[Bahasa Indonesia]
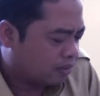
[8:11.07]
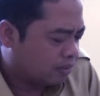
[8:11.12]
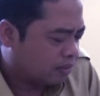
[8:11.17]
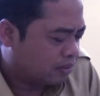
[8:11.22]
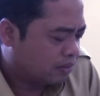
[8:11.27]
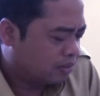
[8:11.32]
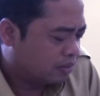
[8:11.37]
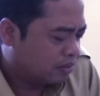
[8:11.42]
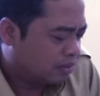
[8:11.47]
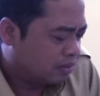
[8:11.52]

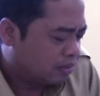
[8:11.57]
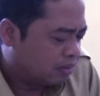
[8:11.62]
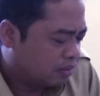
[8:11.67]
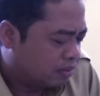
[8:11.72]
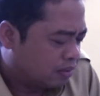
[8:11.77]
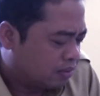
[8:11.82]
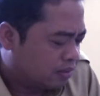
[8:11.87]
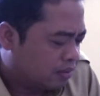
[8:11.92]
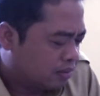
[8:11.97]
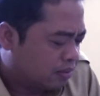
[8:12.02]
Ada berapa
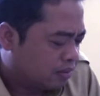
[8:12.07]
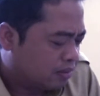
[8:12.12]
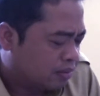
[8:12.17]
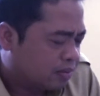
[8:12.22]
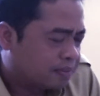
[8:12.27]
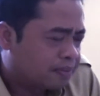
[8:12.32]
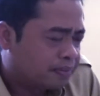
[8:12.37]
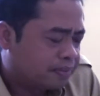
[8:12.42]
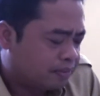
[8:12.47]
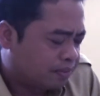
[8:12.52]
kawasan
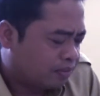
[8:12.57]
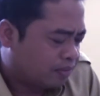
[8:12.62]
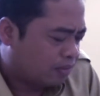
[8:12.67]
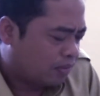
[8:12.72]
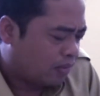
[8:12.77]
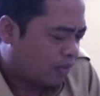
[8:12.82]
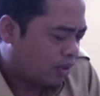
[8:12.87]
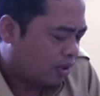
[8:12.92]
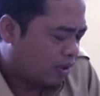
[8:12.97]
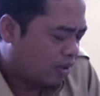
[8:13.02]
yang
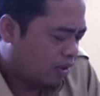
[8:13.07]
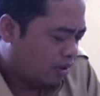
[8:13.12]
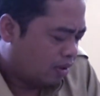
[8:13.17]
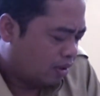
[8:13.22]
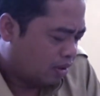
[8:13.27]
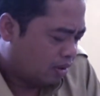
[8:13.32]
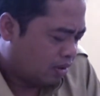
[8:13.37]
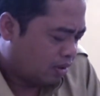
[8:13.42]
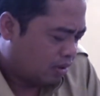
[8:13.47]
diminta direvisi?